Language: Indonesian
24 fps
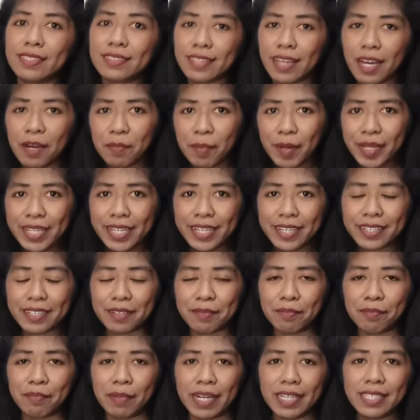Tahapan yang
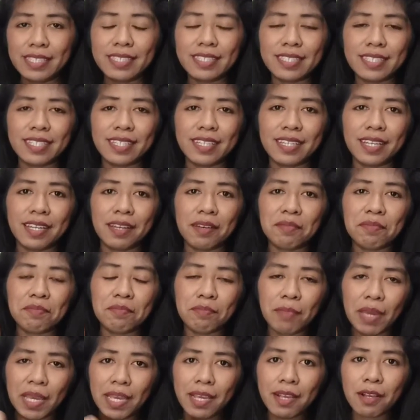keempat,
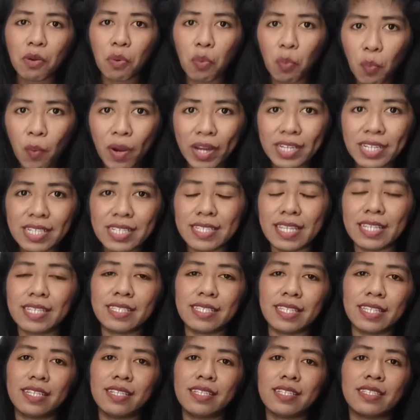make one
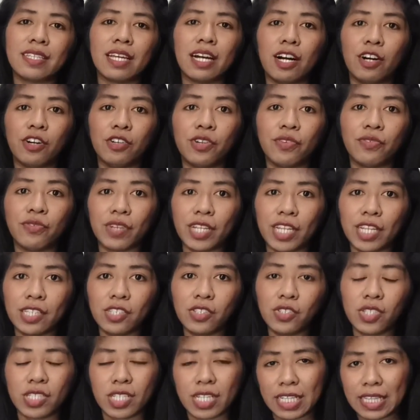sentence out of
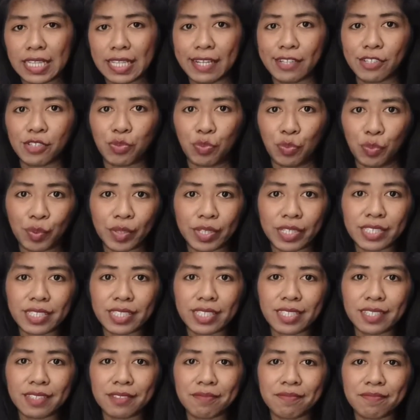each class word.
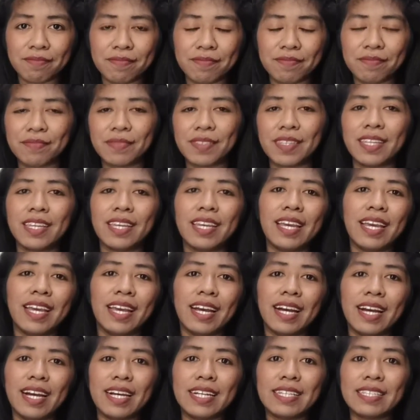
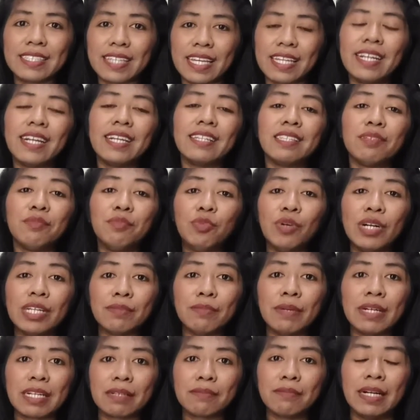Sekarang kita
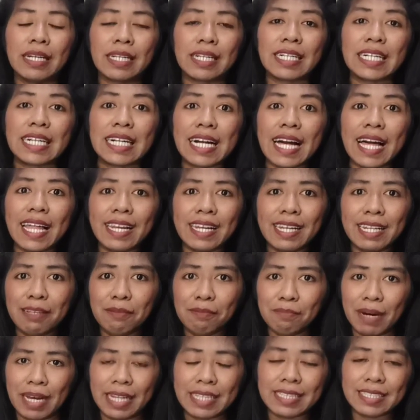buat bareng-bareng
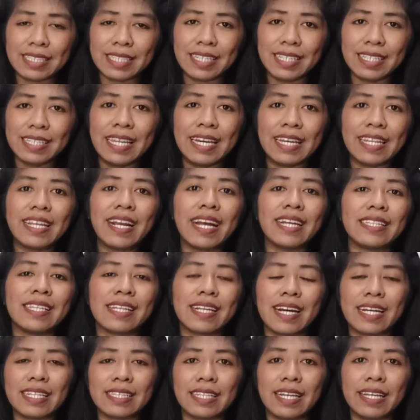kalimat dari
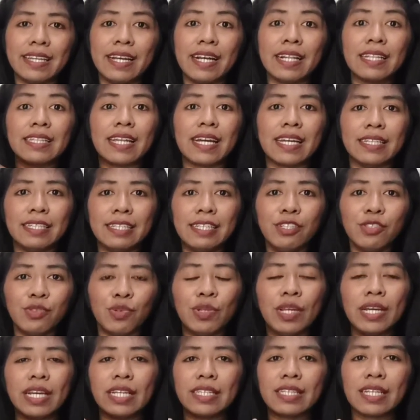kata-kata yang tadi
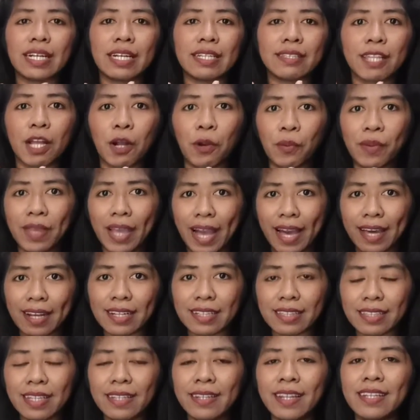sudah kita ketahui
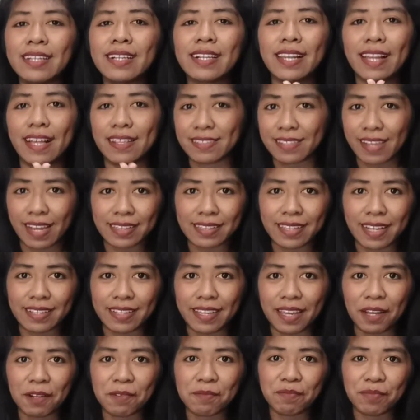arti dan kelas
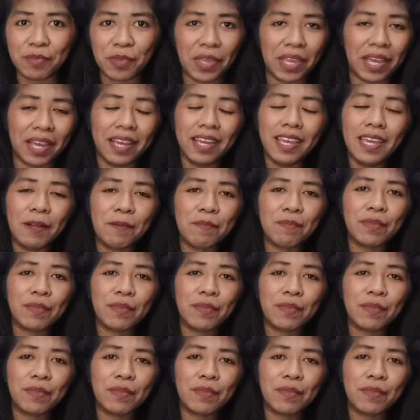katanya. Oke, okay?